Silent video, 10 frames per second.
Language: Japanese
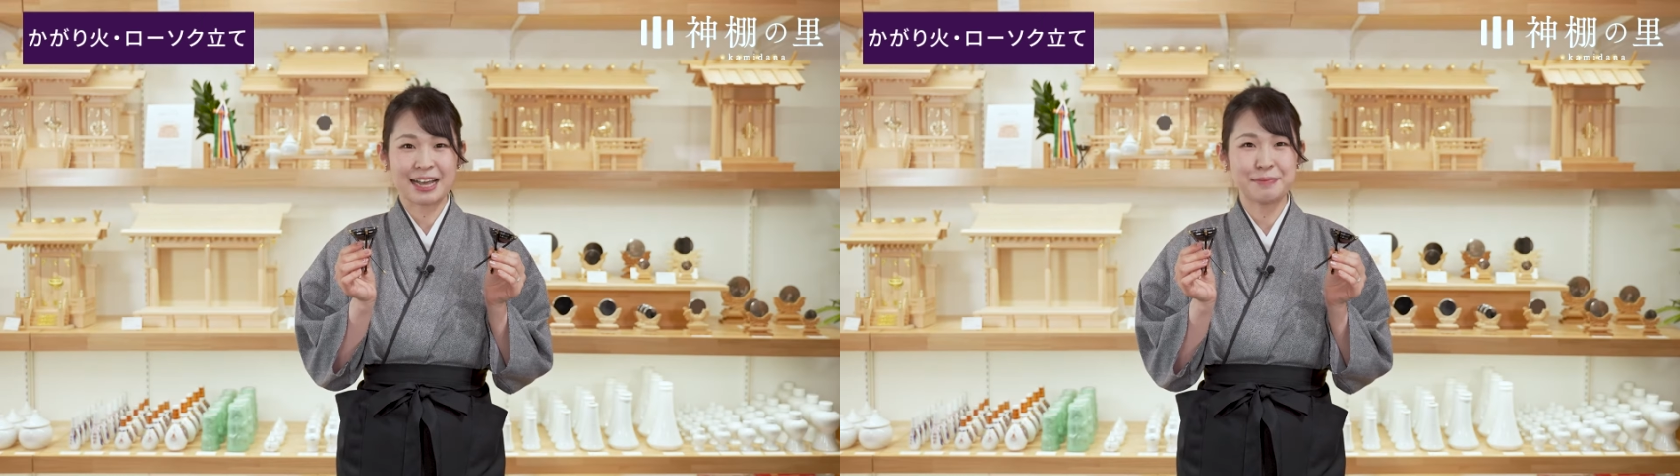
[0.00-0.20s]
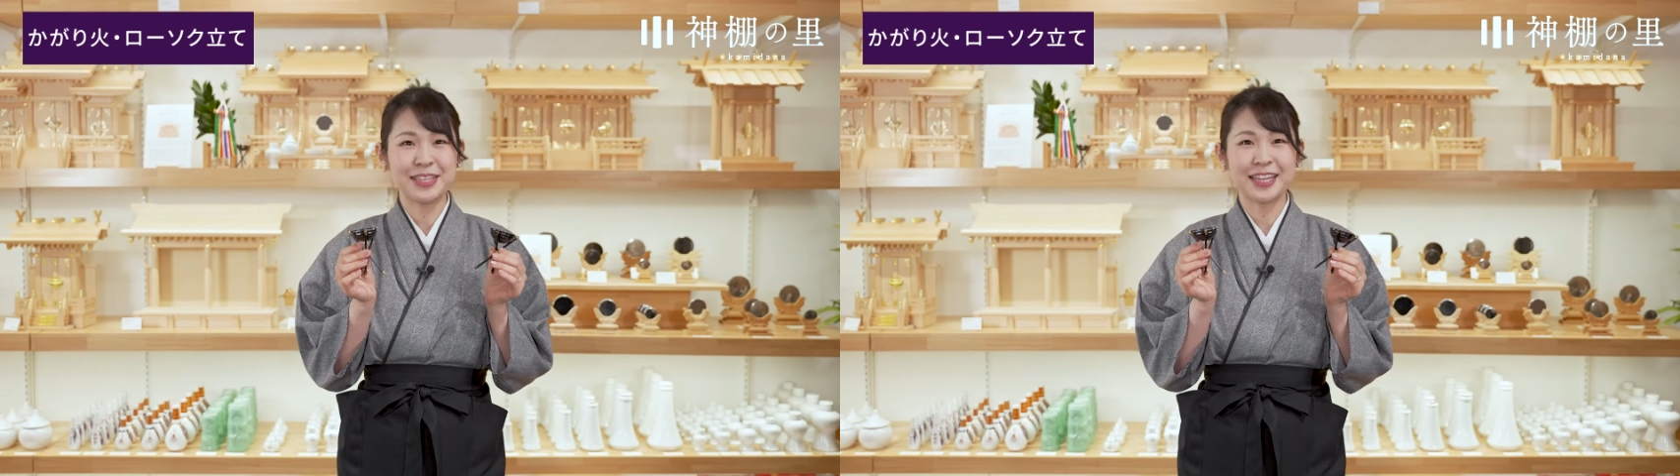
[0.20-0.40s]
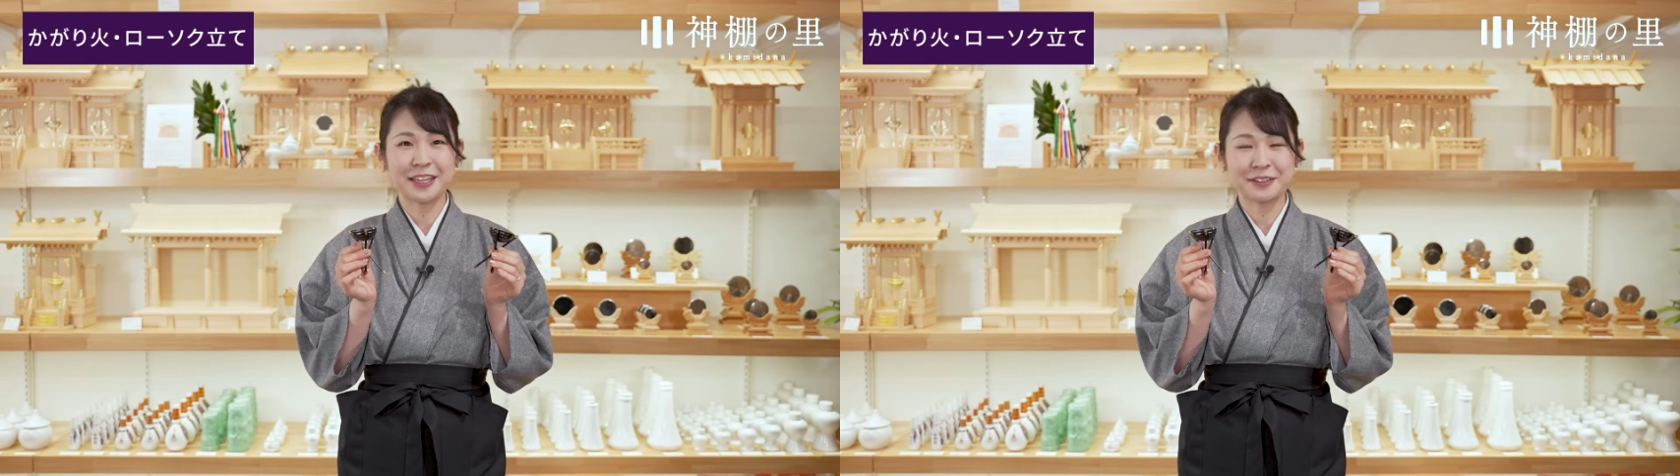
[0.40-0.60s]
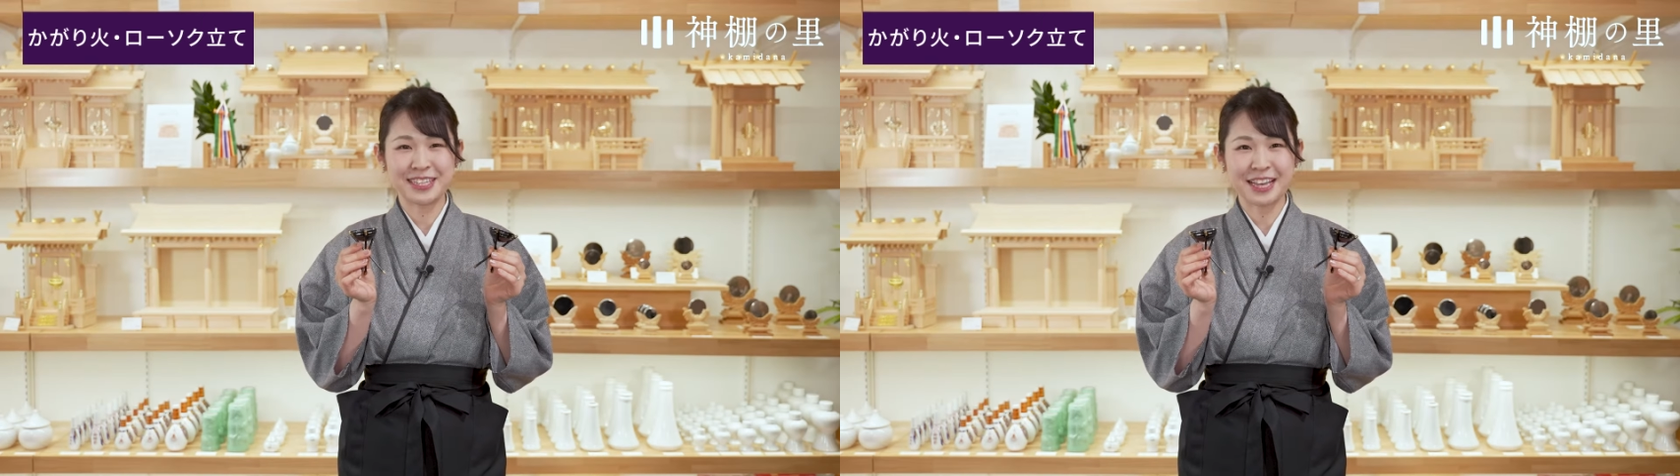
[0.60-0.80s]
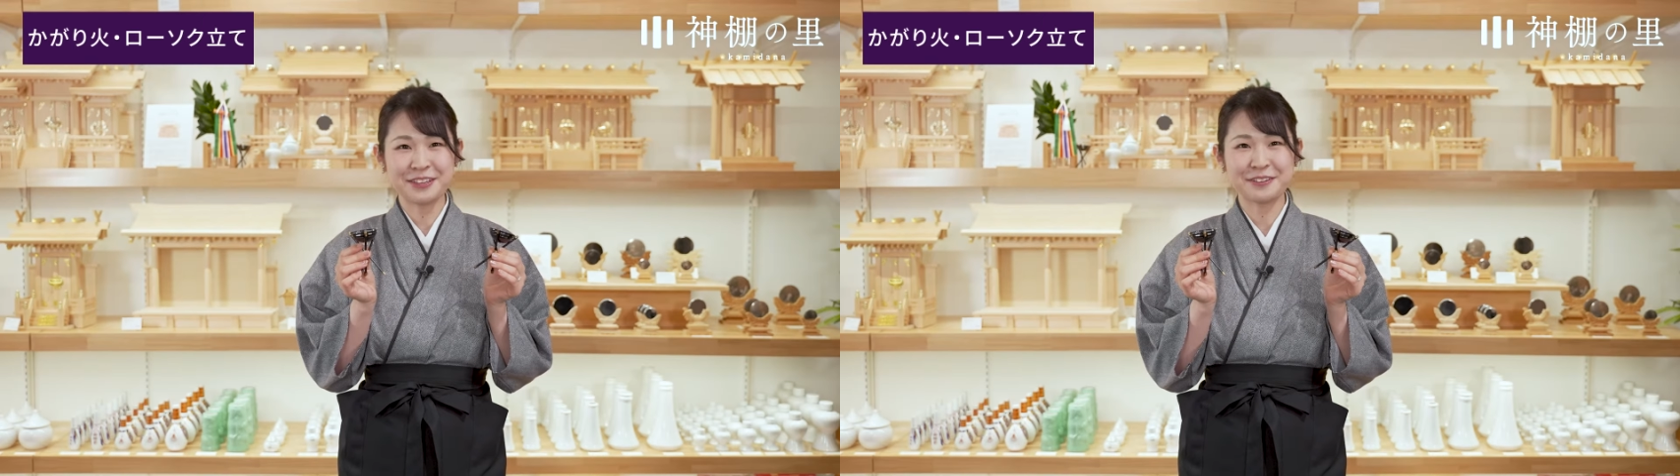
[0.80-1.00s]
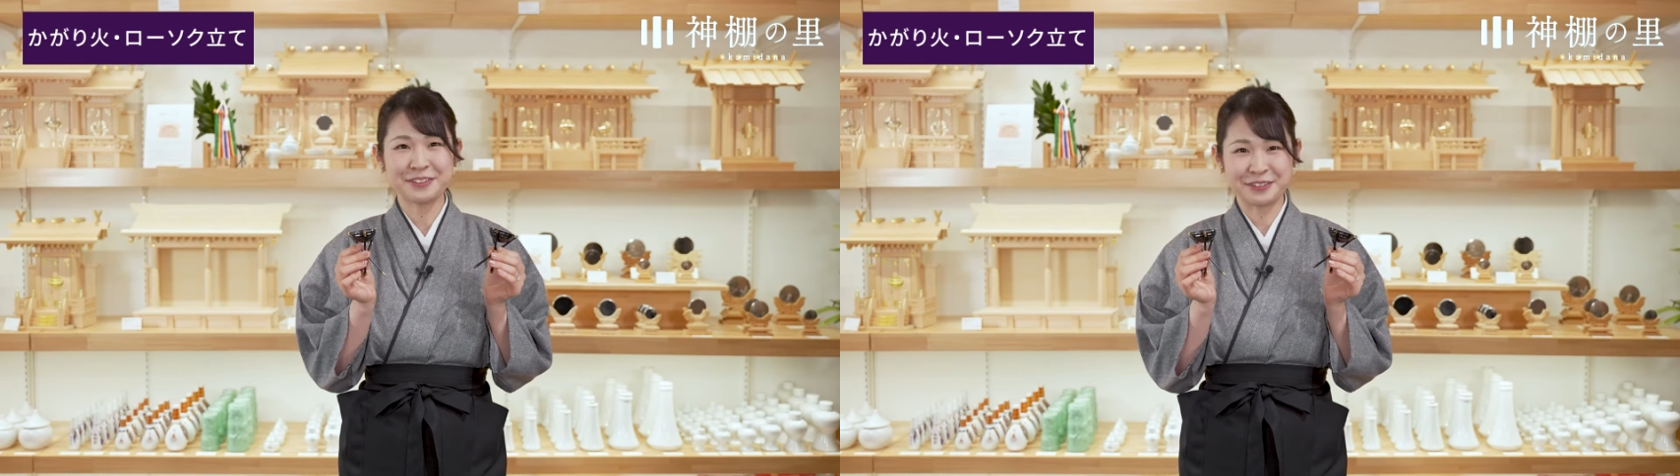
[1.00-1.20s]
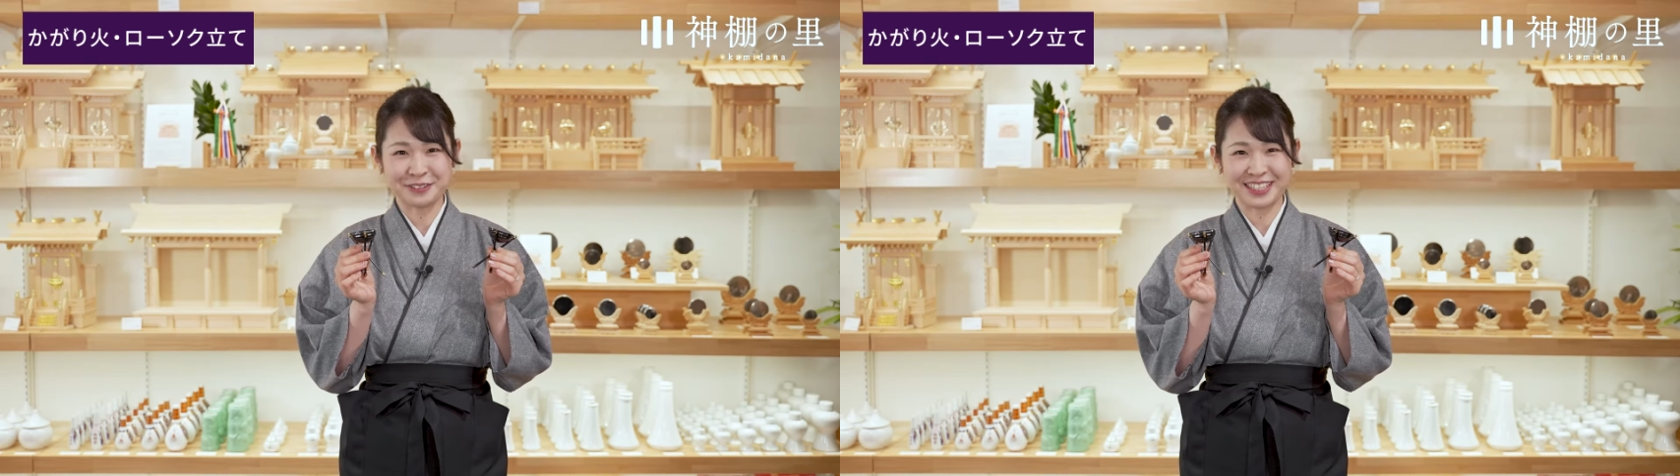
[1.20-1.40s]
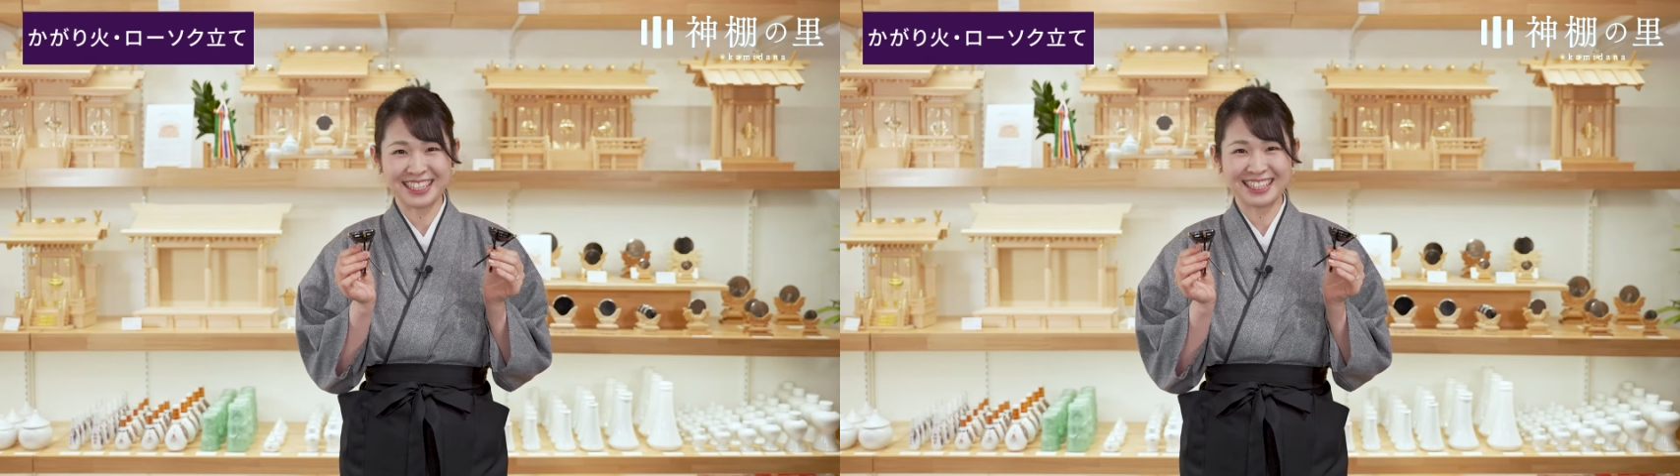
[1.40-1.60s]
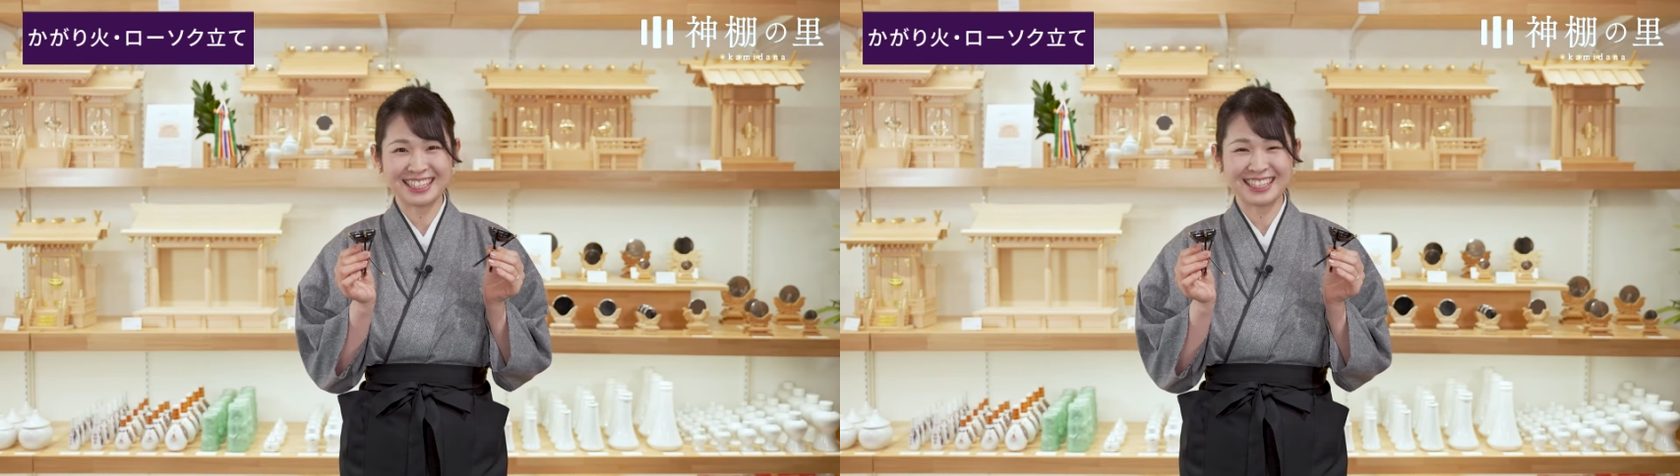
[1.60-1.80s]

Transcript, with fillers: 神棚の左右に置き